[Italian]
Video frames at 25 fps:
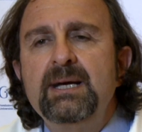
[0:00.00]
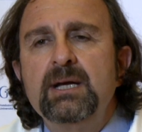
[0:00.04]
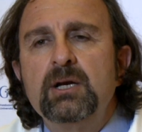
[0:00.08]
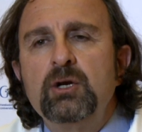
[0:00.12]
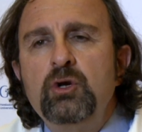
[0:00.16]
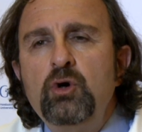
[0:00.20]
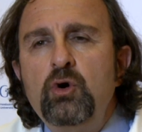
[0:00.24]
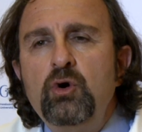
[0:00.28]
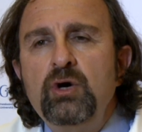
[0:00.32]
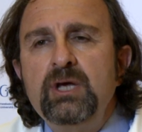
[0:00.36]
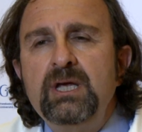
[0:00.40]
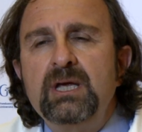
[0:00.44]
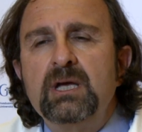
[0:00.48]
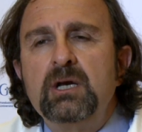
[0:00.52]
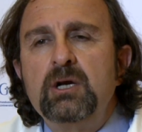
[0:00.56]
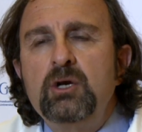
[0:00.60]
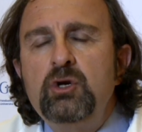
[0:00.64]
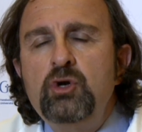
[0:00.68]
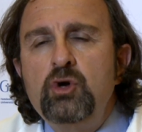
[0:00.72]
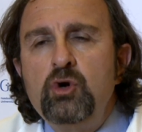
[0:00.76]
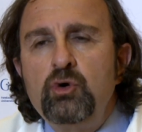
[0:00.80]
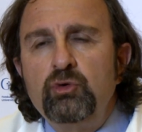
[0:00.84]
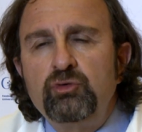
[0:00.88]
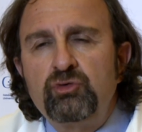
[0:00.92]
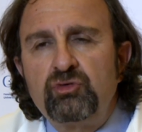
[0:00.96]
Noi
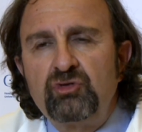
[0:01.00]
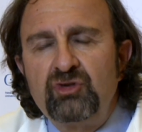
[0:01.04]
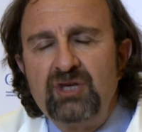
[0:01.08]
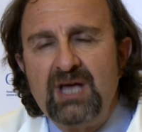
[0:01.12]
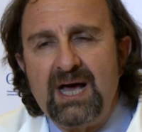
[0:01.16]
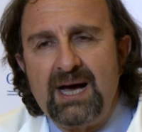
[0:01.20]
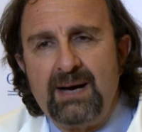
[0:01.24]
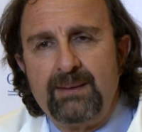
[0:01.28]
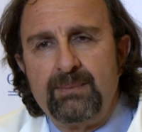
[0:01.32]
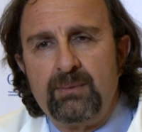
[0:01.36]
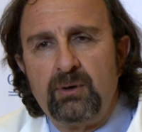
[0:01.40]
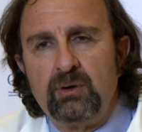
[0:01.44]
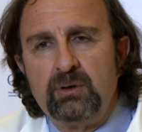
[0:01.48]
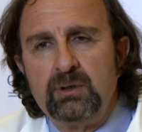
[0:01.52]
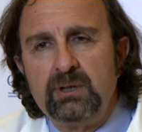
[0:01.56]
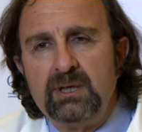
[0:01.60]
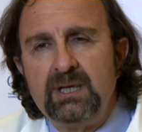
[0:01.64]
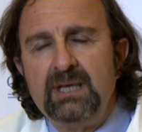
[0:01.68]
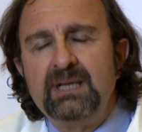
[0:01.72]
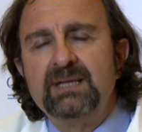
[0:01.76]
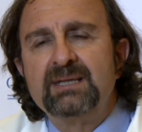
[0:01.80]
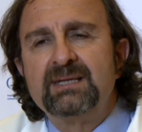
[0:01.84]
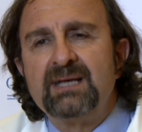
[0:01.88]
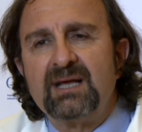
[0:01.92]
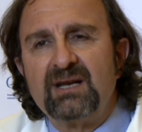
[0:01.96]
non siamo
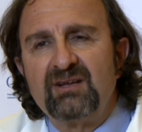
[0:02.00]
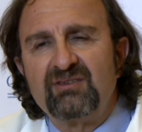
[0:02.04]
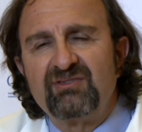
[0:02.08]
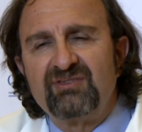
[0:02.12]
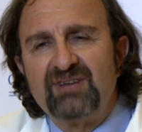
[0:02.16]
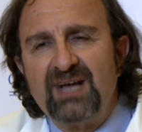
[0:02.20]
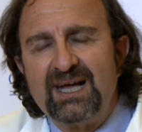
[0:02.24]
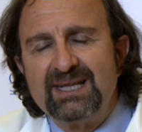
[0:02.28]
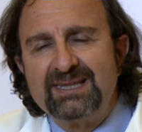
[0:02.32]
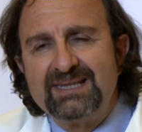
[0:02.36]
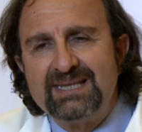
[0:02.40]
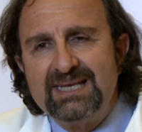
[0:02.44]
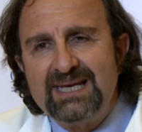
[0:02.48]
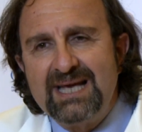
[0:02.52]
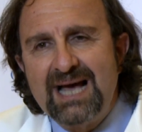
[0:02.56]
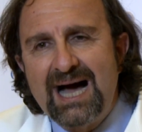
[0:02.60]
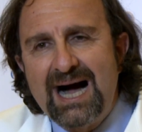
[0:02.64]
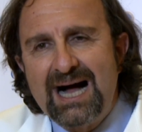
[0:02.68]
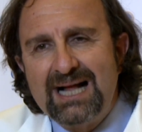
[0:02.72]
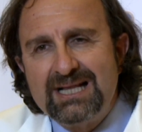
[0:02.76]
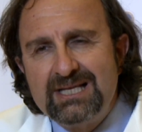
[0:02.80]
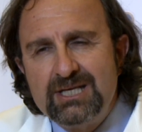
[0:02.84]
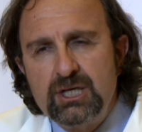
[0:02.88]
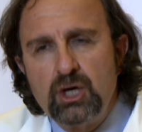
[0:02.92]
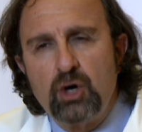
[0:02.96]
interessati
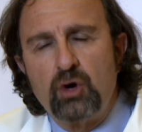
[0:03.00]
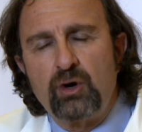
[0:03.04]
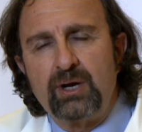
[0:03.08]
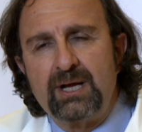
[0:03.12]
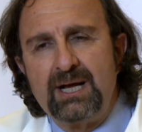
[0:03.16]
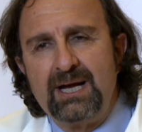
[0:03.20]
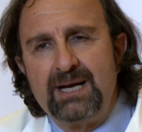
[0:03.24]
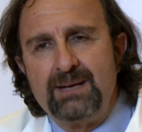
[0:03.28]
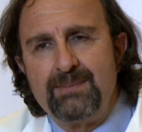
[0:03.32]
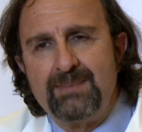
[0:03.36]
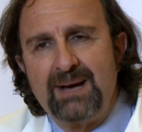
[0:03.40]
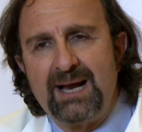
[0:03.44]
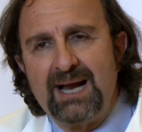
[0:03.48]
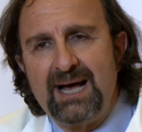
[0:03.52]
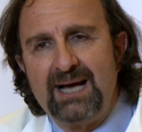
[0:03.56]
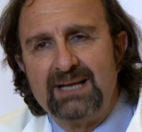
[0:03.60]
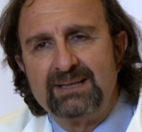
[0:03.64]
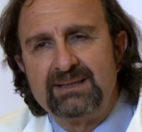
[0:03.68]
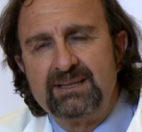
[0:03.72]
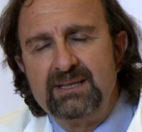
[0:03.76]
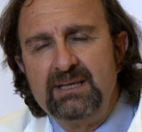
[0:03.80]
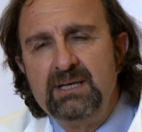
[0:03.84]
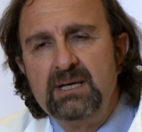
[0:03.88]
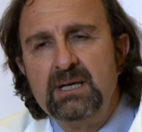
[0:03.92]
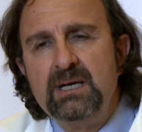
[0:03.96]
agli organi
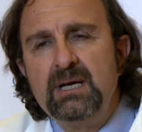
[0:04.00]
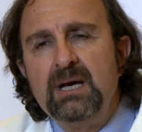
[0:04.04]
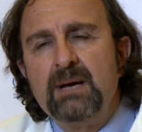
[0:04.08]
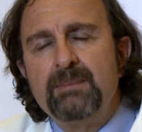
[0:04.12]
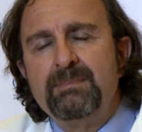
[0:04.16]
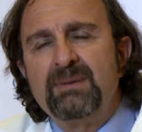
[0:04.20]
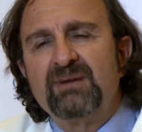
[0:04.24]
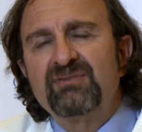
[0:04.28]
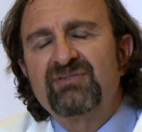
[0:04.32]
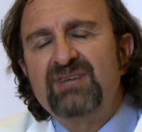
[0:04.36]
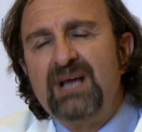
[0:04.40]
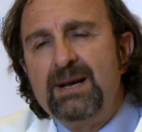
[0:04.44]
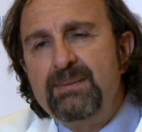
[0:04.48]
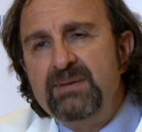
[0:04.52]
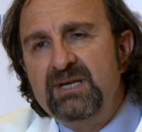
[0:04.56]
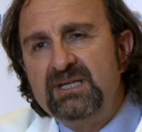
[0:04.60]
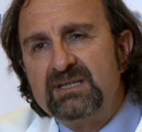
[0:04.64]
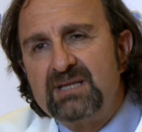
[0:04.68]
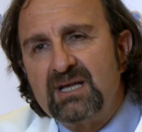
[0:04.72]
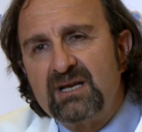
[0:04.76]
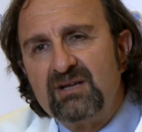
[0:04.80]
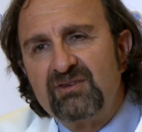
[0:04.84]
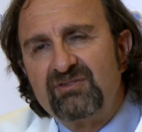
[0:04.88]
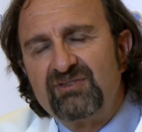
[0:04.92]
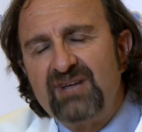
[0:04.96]
malati, ma siamo
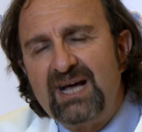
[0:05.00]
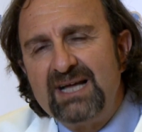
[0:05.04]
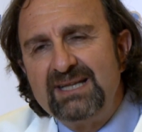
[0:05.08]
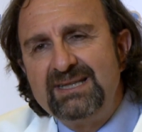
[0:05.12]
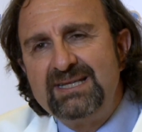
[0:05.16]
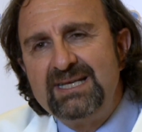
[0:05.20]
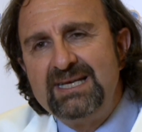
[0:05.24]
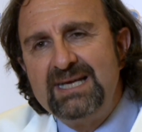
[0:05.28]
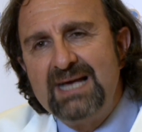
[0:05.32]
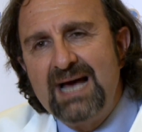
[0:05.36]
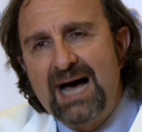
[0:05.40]
interessati